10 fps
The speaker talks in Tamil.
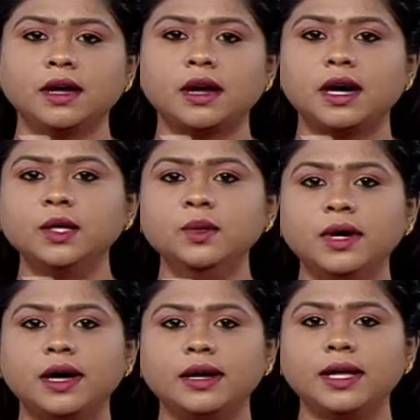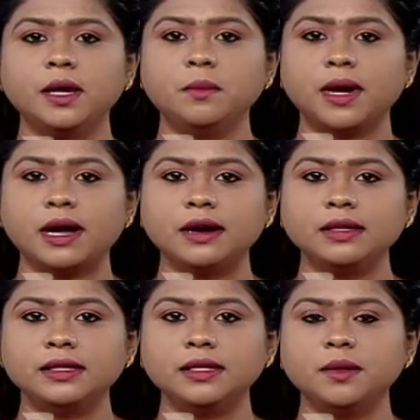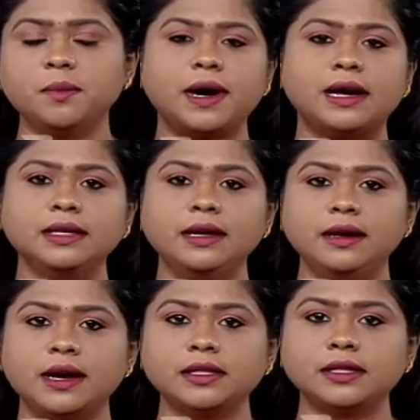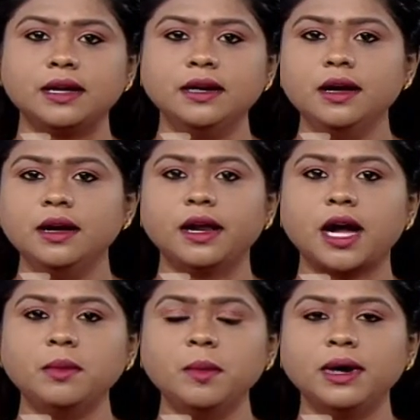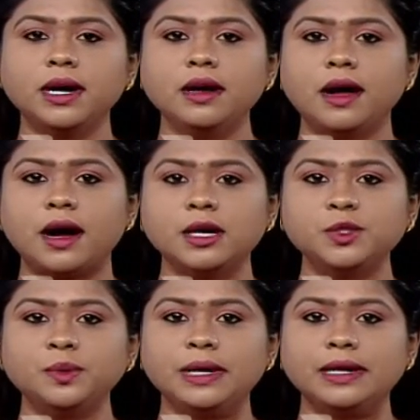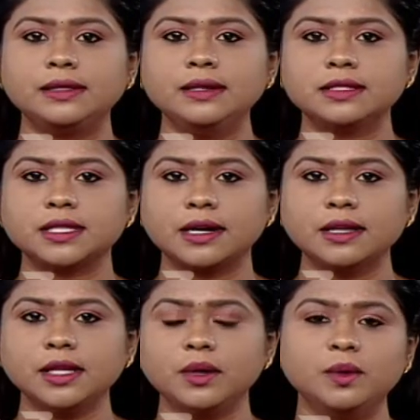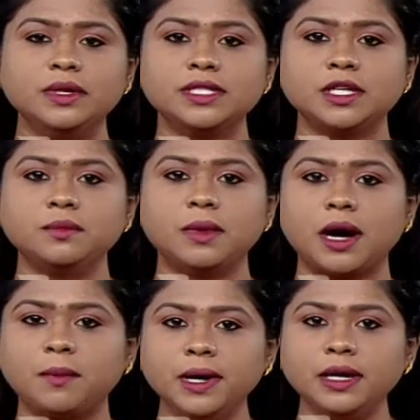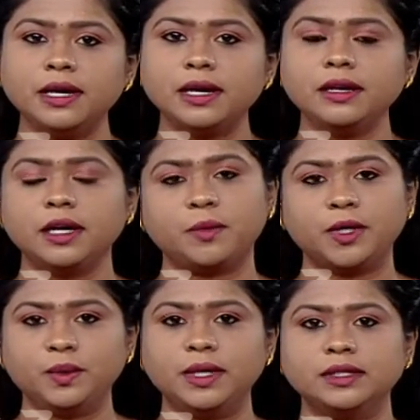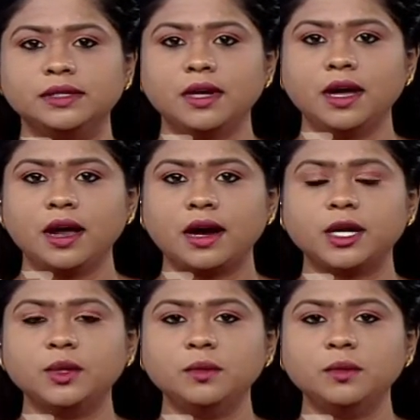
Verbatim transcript: கடலூர் அருகே மயானத்திற்கு பாதை இல்லாததால் கிராம மக்கள் ஆற்று வெள்ளத்தில் சடலத்தை கொண்டு செல்லும் அவல நிலை ஏற்பட்டுள்ளது கடலூர்